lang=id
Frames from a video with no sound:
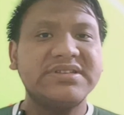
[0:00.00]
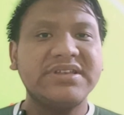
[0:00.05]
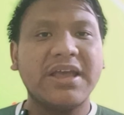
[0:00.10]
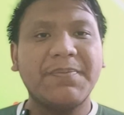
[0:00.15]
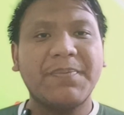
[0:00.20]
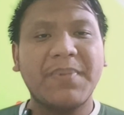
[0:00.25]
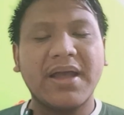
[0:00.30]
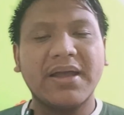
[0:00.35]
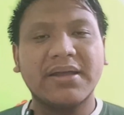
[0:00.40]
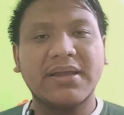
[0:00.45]

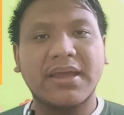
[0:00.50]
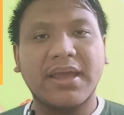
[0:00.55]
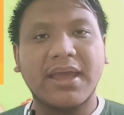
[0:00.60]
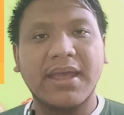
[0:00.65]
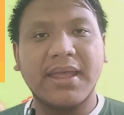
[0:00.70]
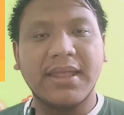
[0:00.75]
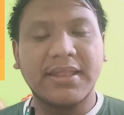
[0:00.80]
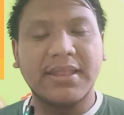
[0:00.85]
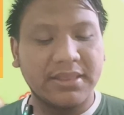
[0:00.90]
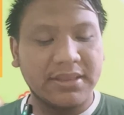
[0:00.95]
setiap
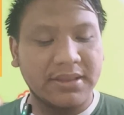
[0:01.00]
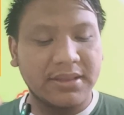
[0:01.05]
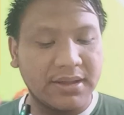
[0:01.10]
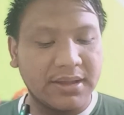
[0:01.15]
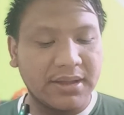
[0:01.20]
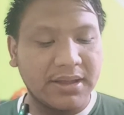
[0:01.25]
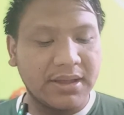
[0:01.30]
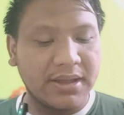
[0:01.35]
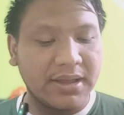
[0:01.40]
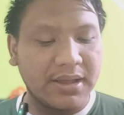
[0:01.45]
paket
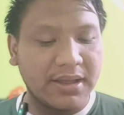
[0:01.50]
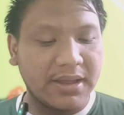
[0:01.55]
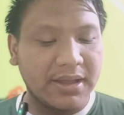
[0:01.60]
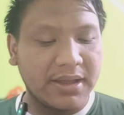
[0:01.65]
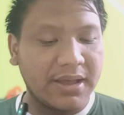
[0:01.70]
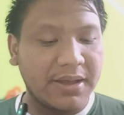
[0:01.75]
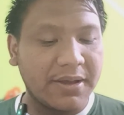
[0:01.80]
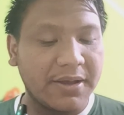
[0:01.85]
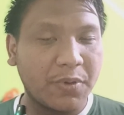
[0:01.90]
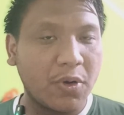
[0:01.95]

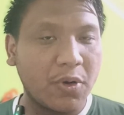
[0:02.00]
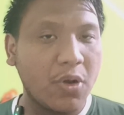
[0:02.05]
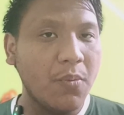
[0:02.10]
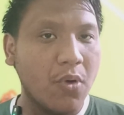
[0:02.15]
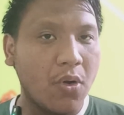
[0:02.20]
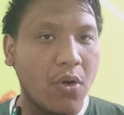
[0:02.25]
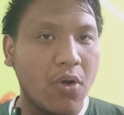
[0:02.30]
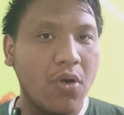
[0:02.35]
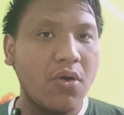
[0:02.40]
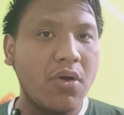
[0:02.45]
uh,
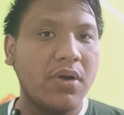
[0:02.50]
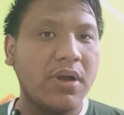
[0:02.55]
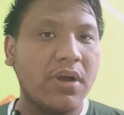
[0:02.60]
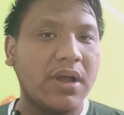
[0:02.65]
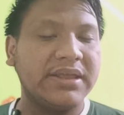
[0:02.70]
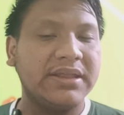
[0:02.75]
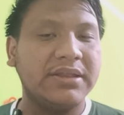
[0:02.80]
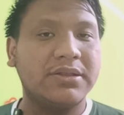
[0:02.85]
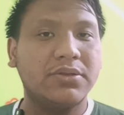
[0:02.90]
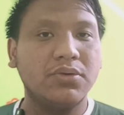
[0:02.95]
promo
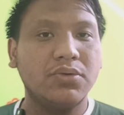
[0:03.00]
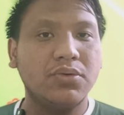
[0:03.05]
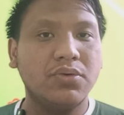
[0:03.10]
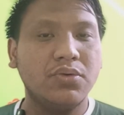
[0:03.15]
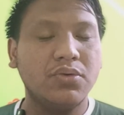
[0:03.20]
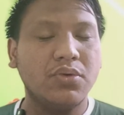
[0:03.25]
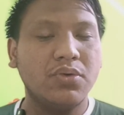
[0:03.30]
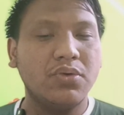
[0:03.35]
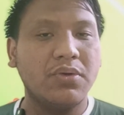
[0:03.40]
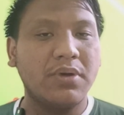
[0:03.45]

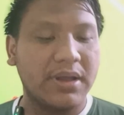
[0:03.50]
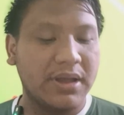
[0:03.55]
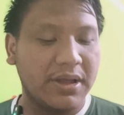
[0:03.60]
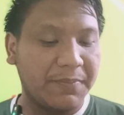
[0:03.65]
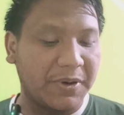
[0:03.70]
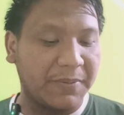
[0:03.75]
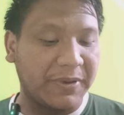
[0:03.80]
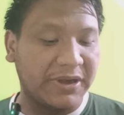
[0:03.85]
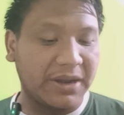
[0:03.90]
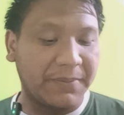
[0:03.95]
itu
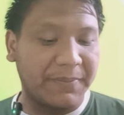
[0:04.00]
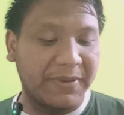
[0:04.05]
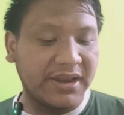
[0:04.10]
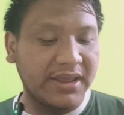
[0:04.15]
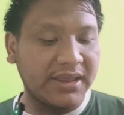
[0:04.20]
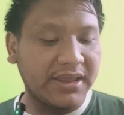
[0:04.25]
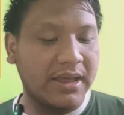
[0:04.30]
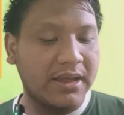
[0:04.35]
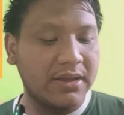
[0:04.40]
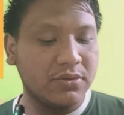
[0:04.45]
uh,
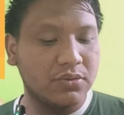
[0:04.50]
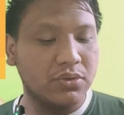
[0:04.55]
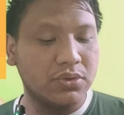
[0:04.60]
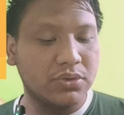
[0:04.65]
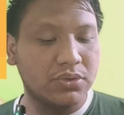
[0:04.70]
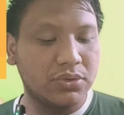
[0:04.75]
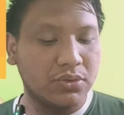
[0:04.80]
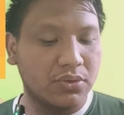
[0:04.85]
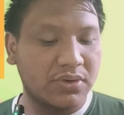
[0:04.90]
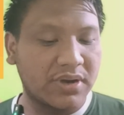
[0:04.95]
berbeda-beda ya
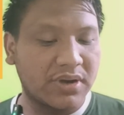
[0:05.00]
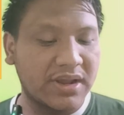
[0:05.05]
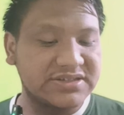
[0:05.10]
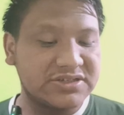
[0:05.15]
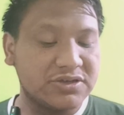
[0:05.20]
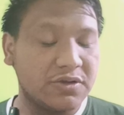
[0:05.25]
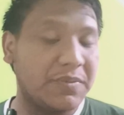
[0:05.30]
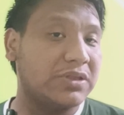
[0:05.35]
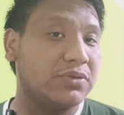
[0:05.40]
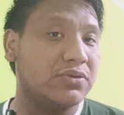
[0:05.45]
untuk
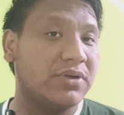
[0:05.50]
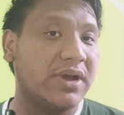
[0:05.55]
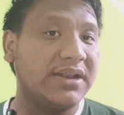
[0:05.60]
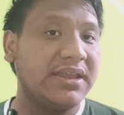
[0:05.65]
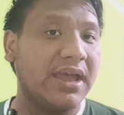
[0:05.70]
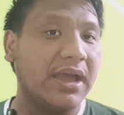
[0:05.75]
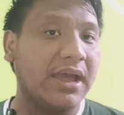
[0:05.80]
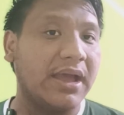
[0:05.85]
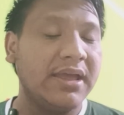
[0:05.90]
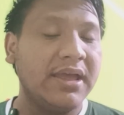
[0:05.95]
rasio
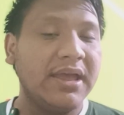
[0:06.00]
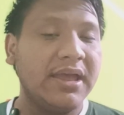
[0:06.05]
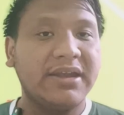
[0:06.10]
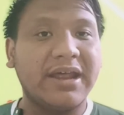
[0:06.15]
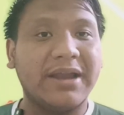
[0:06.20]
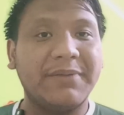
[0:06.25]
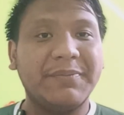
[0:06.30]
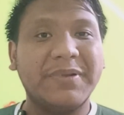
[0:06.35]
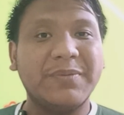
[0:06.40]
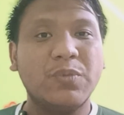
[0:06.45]
patungannya
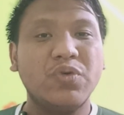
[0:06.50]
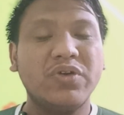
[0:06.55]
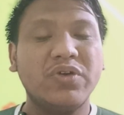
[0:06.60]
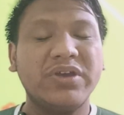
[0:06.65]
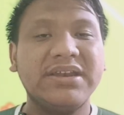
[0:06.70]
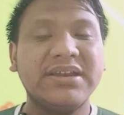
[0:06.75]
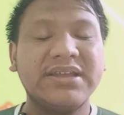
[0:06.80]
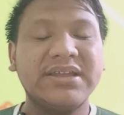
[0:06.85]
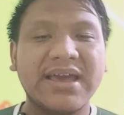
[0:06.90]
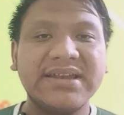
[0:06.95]
dan
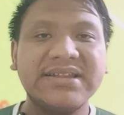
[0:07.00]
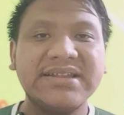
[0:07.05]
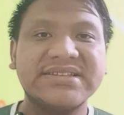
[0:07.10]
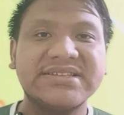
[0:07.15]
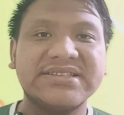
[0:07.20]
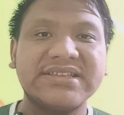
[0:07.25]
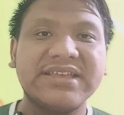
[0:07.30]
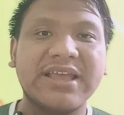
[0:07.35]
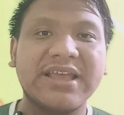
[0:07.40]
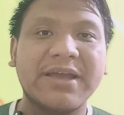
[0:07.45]
memungkinkan
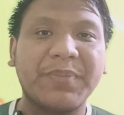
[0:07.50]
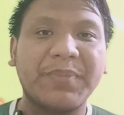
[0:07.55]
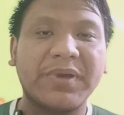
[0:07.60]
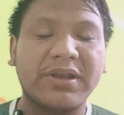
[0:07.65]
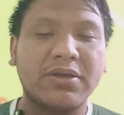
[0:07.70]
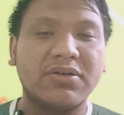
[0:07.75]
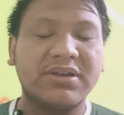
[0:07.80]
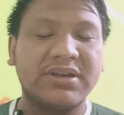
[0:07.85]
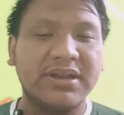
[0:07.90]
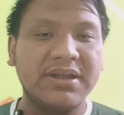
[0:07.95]
setiap
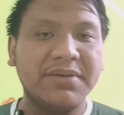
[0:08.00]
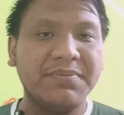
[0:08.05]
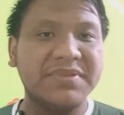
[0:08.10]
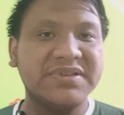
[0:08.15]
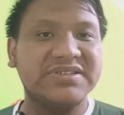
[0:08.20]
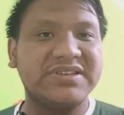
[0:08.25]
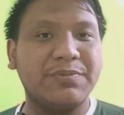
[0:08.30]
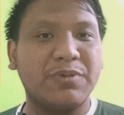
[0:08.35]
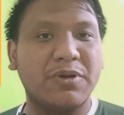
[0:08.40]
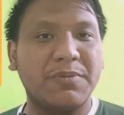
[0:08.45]
periode
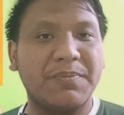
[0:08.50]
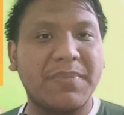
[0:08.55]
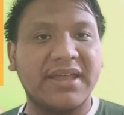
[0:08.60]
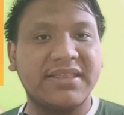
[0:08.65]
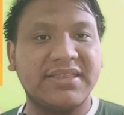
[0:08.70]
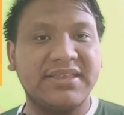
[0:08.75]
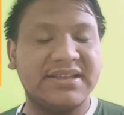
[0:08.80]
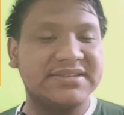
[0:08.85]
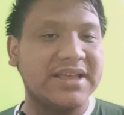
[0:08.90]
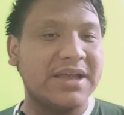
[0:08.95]
meskipun
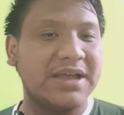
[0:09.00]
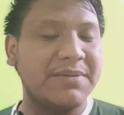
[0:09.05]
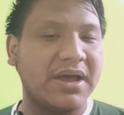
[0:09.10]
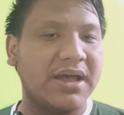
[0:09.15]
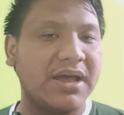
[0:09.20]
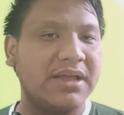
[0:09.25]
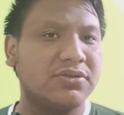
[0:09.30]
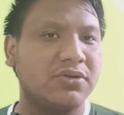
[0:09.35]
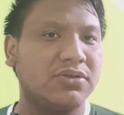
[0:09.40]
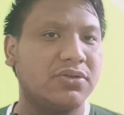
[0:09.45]
paketnya
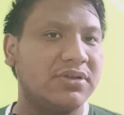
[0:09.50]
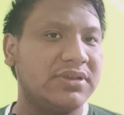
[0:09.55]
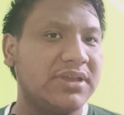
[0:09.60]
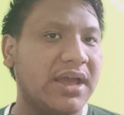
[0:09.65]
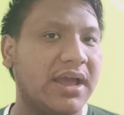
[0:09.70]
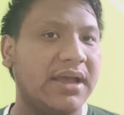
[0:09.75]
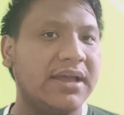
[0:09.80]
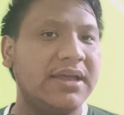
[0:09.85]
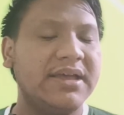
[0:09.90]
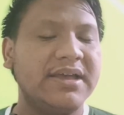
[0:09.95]
sama.
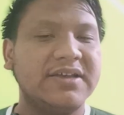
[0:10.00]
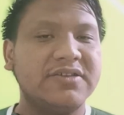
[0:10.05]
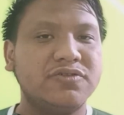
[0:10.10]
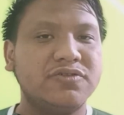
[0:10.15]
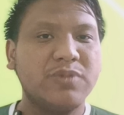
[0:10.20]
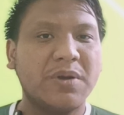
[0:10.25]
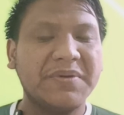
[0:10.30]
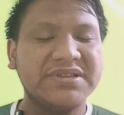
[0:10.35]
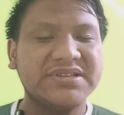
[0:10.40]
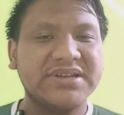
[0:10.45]
Contohnya,
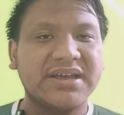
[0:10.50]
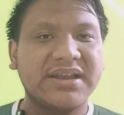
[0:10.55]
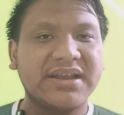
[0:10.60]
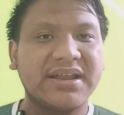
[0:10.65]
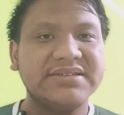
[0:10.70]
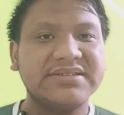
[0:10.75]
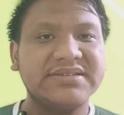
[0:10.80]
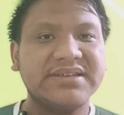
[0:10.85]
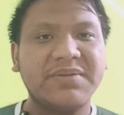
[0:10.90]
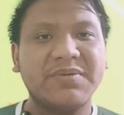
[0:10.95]
seumpama
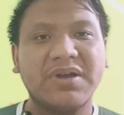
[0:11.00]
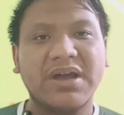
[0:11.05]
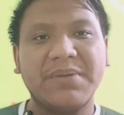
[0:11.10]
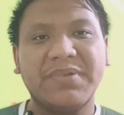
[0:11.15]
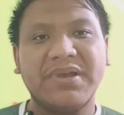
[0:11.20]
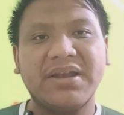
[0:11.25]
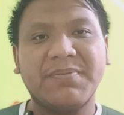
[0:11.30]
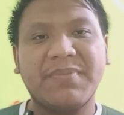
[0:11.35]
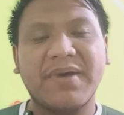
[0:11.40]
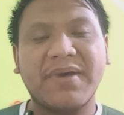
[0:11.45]
sekarang saya
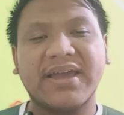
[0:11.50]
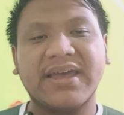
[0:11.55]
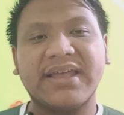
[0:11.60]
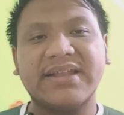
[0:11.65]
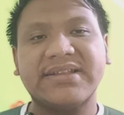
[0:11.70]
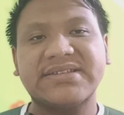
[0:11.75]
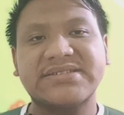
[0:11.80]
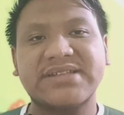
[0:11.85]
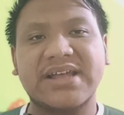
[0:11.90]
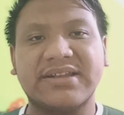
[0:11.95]
mengambil
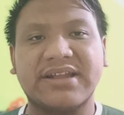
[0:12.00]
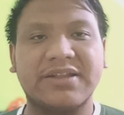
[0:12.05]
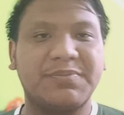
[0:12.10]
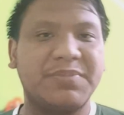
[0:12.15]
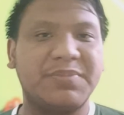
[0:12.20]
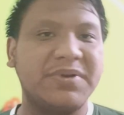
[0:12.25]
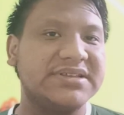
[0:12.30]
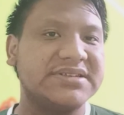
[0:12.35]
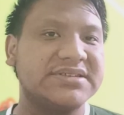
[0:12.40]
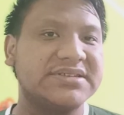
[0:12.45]
paket
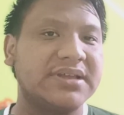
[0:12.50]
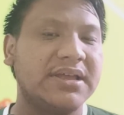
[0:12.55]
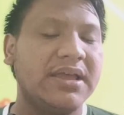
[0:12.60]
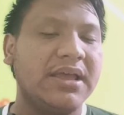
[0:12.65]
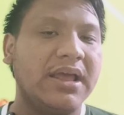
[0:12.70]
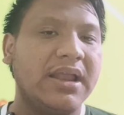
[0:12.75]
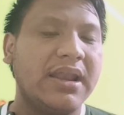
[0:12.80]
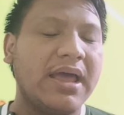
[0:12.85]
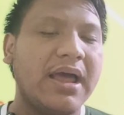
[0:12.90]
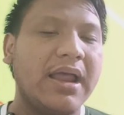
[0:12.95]
standar plus,
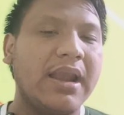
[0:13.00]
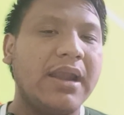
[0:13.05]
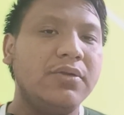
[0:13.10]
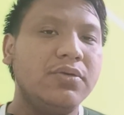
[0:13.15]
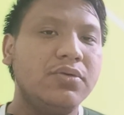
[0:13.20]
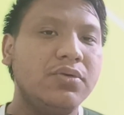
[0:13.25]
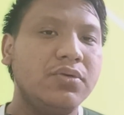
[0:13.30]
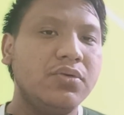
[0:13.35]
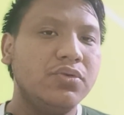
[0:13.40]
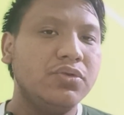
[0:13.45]

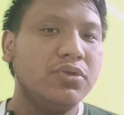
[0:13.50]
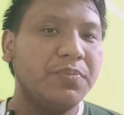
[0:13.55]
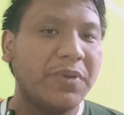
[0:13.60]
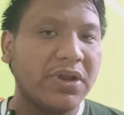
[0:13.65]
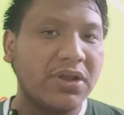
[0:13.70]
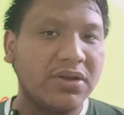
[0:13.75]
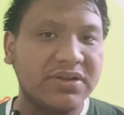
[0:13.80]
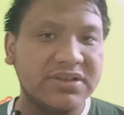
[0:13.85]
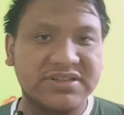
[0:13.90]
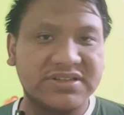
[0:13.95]
lalu untuk
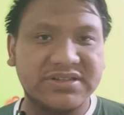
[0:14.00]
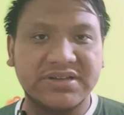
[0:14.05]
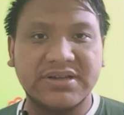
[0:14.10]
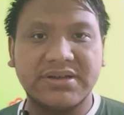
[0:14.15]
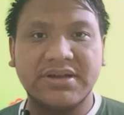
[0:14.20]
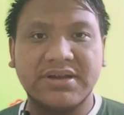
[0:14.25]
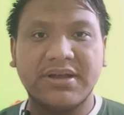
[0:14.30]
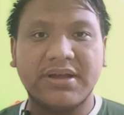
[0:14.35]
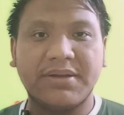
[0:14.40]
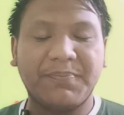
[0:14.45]
periode
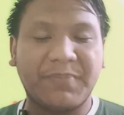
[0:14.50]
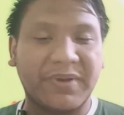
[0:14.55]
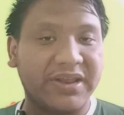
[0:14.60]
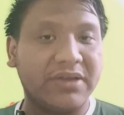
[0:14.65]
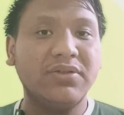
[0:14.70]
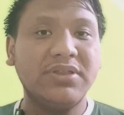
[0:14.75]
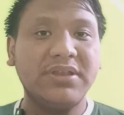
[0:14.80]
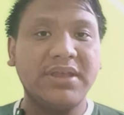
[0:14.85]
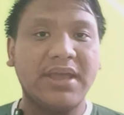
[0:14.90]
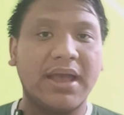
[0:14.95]

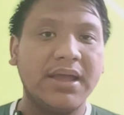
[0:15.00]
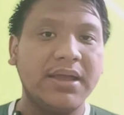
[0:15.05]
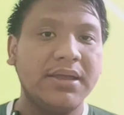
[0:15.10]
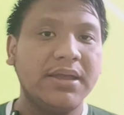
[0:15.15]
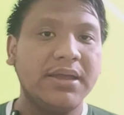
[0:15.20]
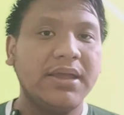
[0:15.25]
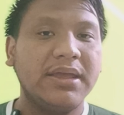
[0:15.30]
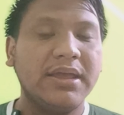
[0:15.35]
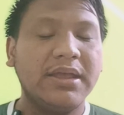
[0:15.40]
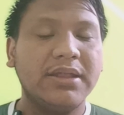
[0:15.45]
berikutnya
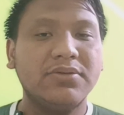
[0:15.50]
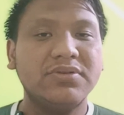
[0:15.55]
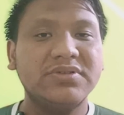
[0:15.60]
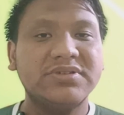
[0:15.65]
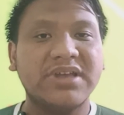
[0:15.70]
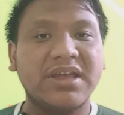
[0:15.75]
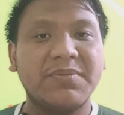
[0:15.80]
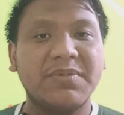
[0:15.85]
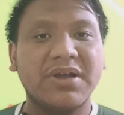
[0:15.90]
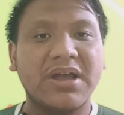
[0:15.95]
itu
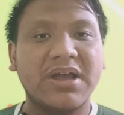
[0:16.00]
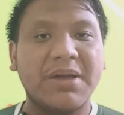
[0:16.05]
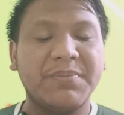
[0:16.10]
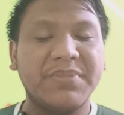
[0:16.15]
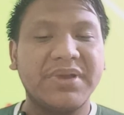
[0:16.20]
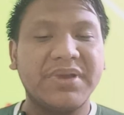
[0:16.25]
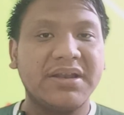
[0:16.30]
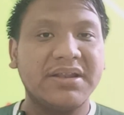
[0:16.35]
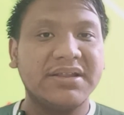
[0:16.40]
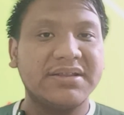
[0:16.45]
saya
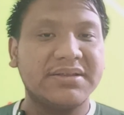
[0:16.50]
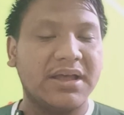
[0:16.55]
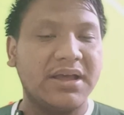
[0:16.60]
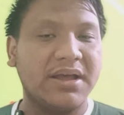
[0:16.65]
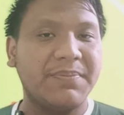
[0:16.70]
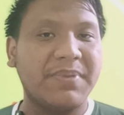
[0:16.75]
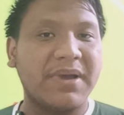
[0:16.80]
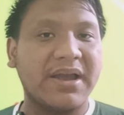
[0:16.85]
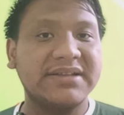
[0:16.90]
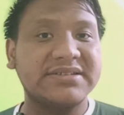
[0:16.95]
mengambil
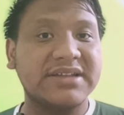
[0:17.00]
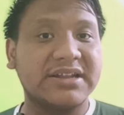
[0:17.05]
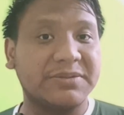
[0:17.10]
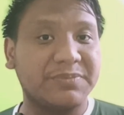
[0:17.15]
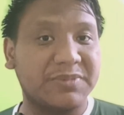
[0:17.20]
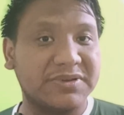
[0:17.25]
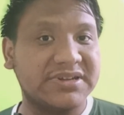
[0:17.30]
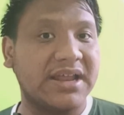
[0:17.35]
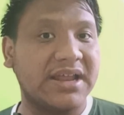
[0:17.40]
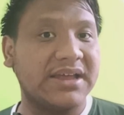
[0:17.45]
uh, paket
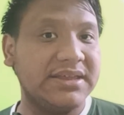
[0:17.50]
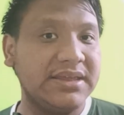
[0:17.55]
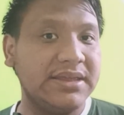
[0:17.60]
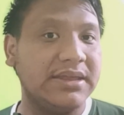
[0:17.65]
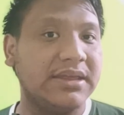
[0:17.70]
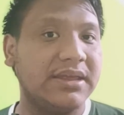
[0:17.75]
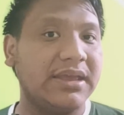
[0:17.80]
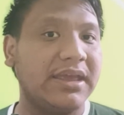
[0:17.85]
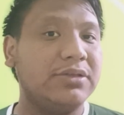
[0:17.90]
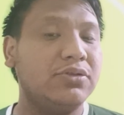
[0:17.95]
standar plus lagi.